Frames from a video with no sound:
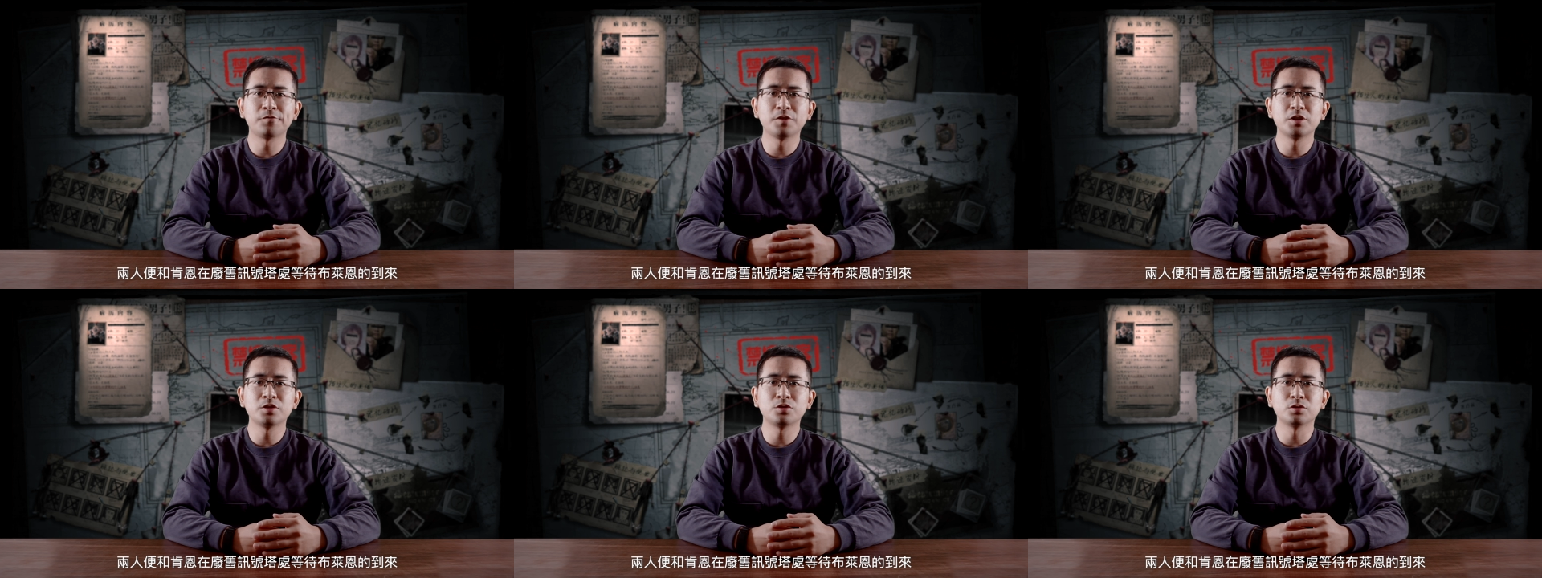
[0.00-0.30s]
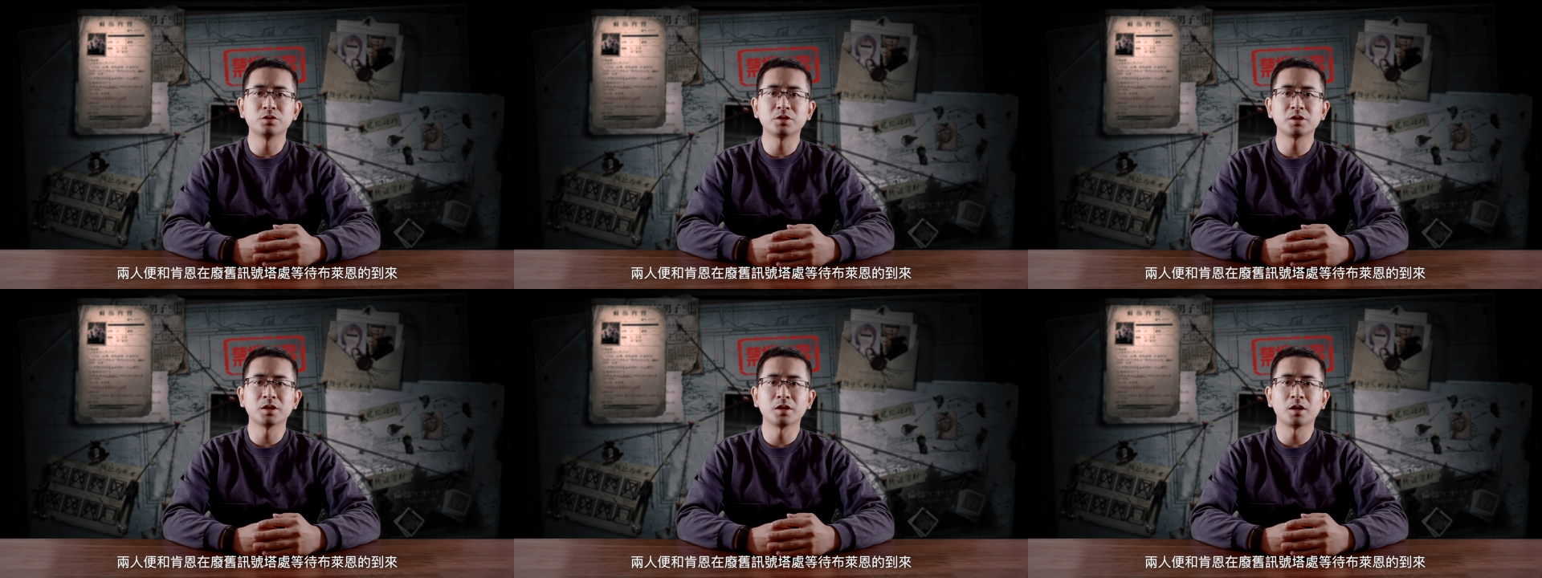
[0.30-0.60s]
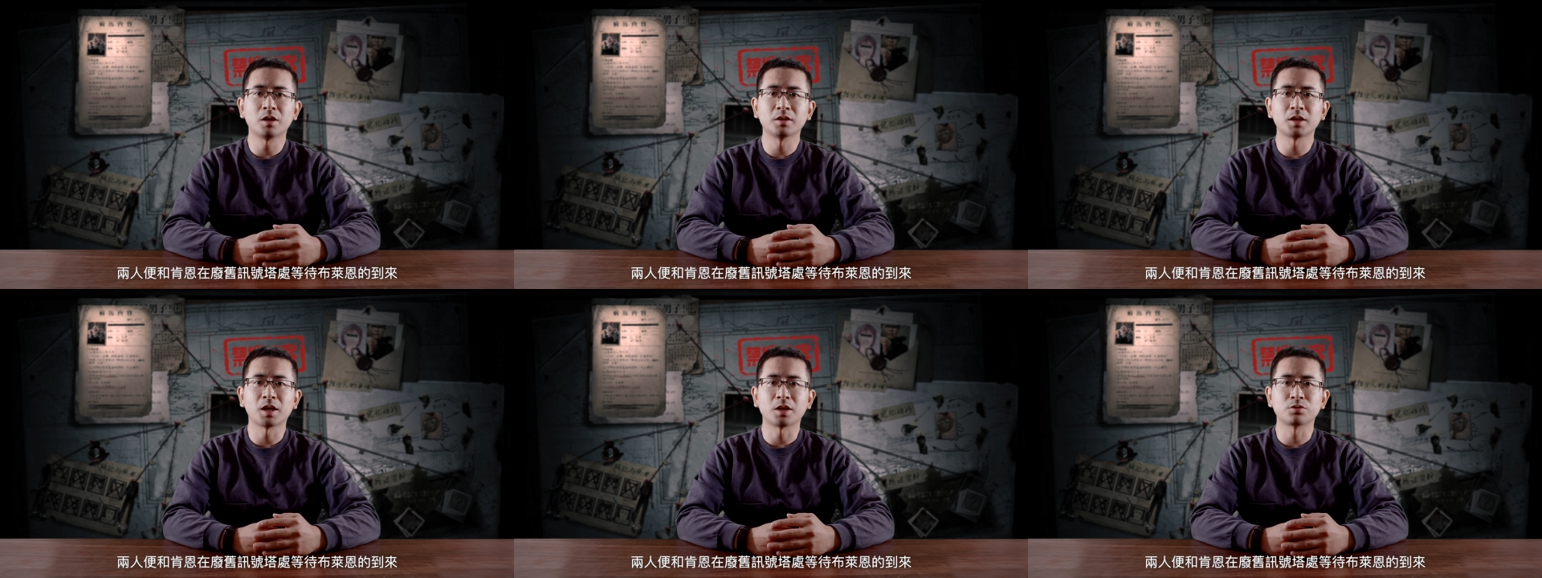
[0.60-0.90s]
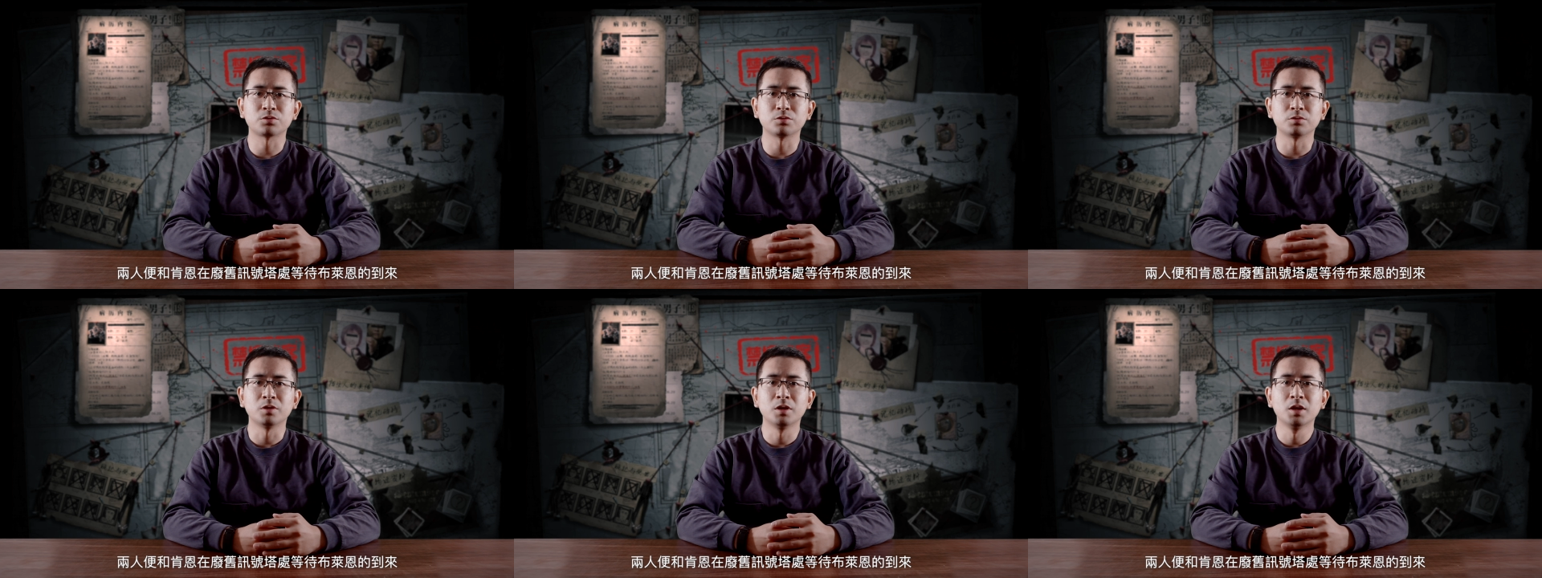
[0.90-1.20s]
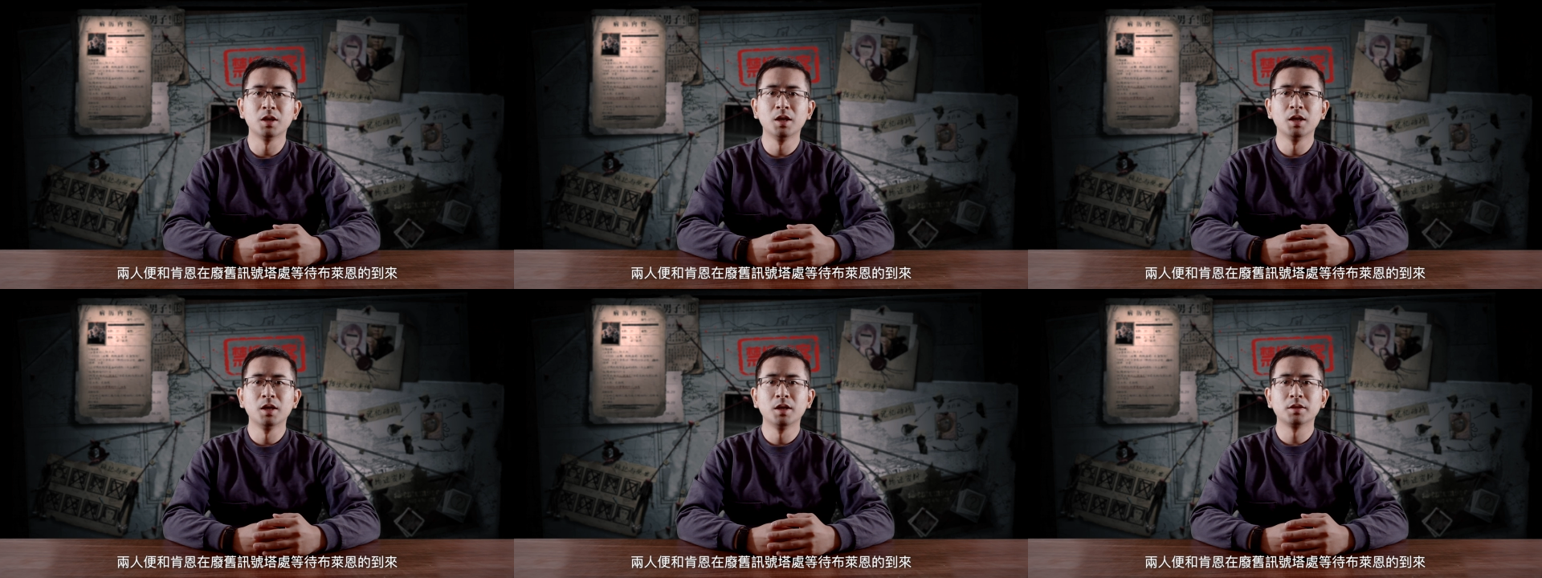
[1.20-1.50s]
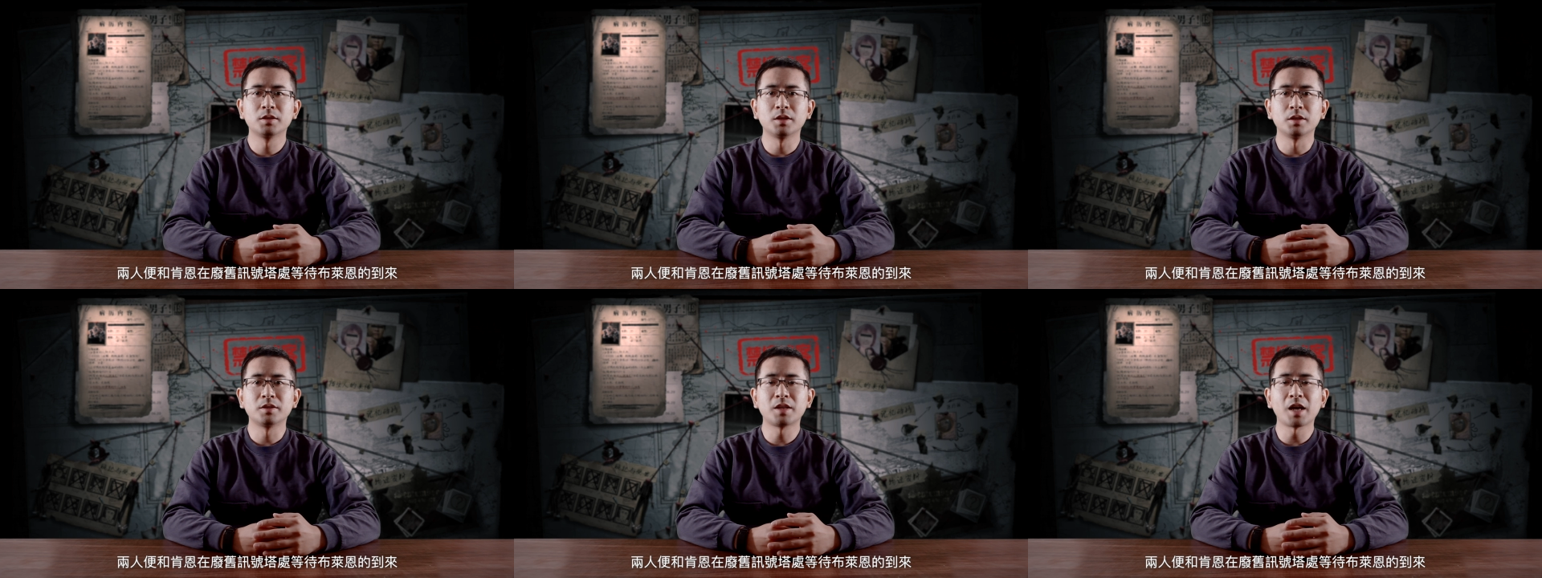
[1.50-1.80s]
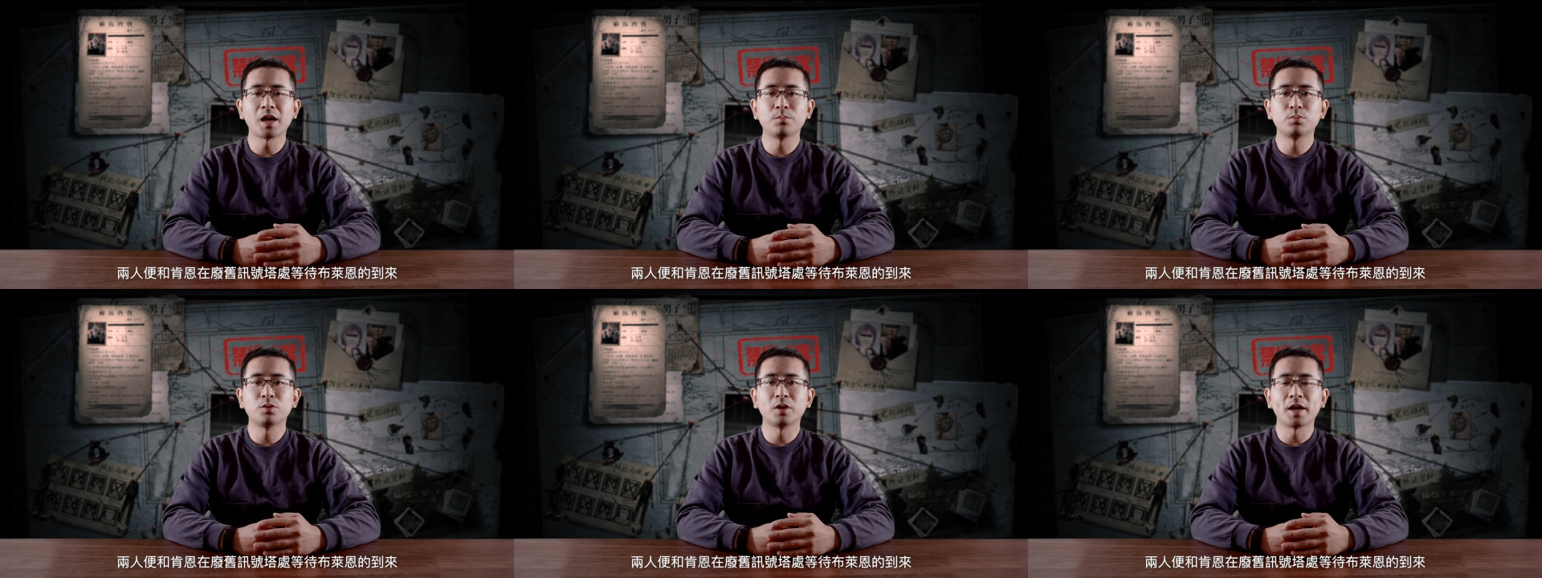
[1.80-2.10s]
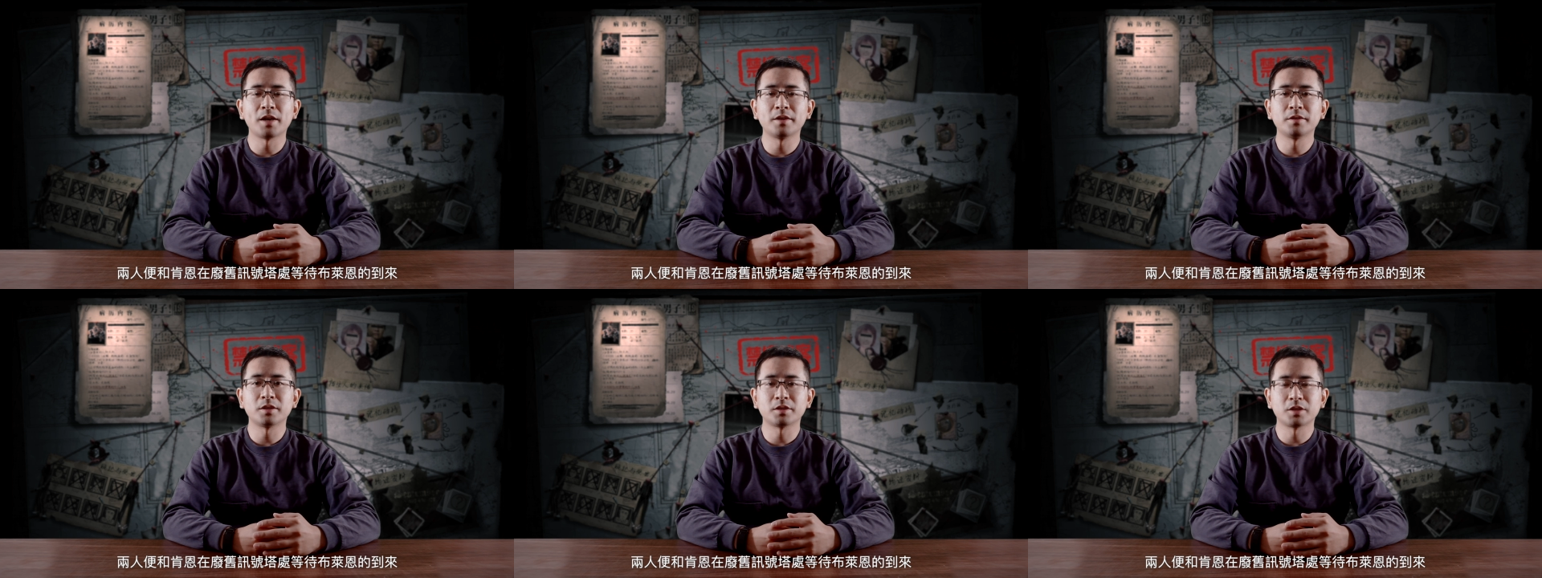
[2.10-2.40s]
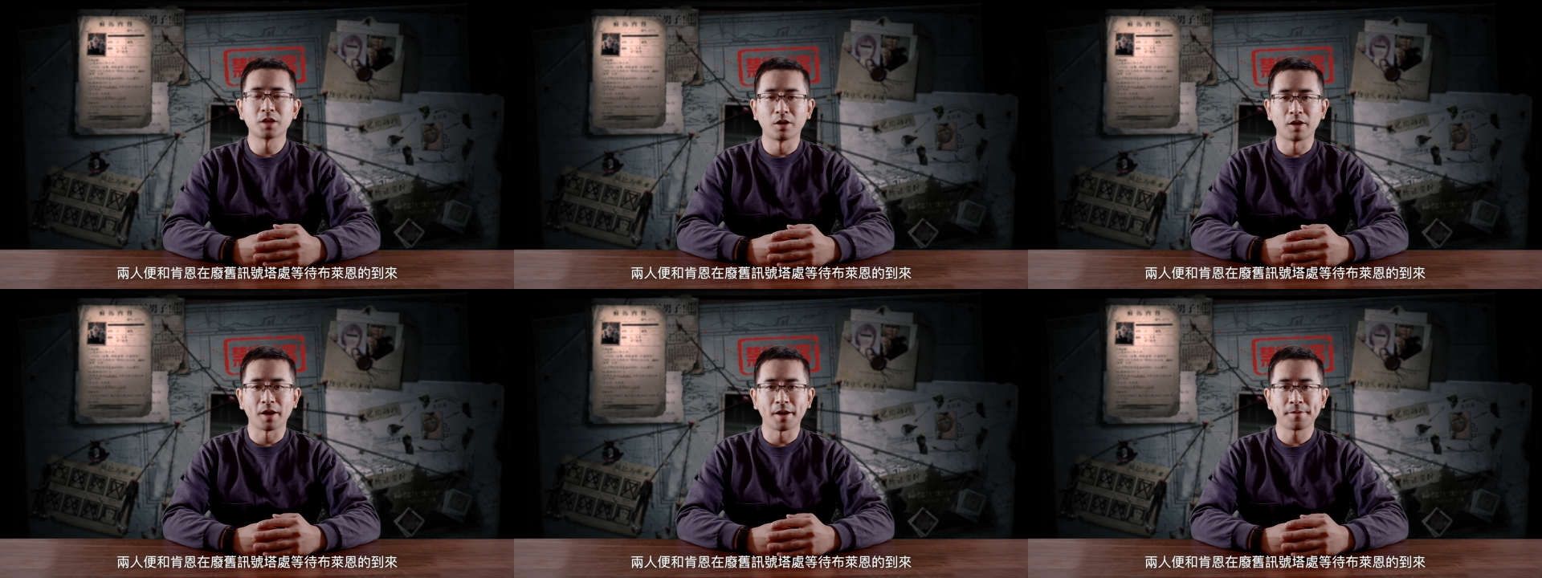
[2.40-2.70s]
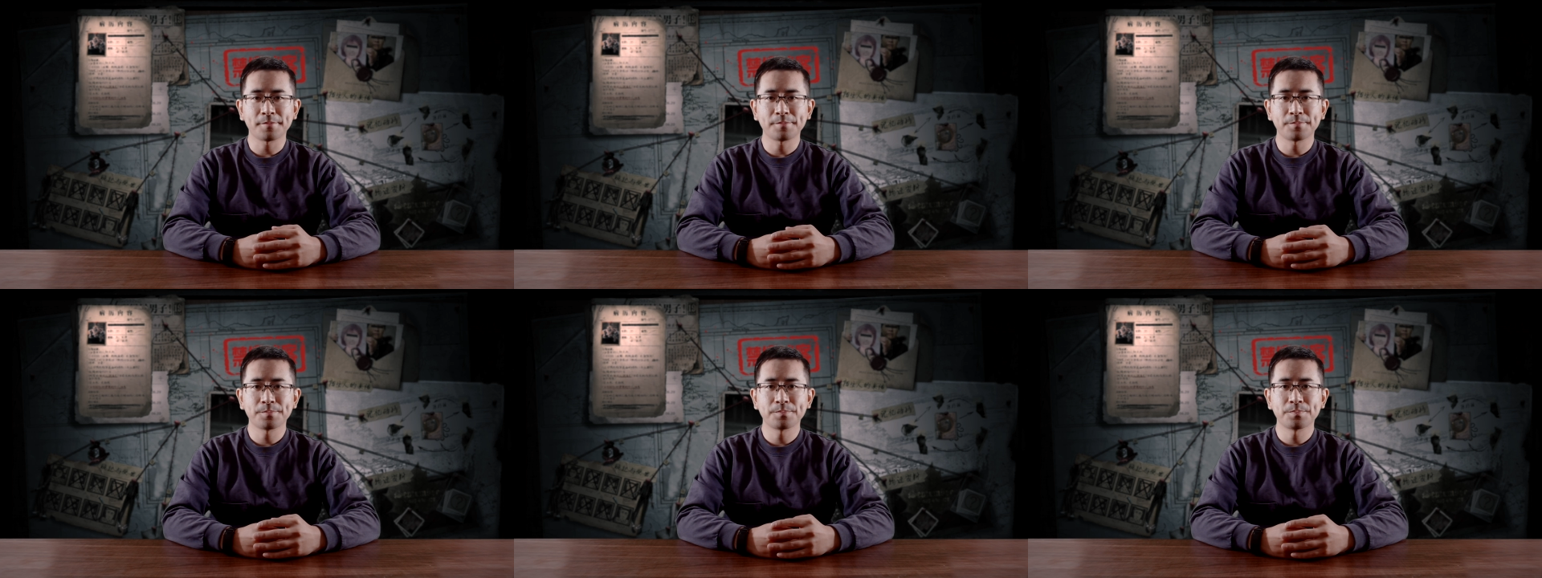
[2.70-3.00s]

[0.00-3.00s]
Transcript: 废旧信号塔处等待布莱恩的到来。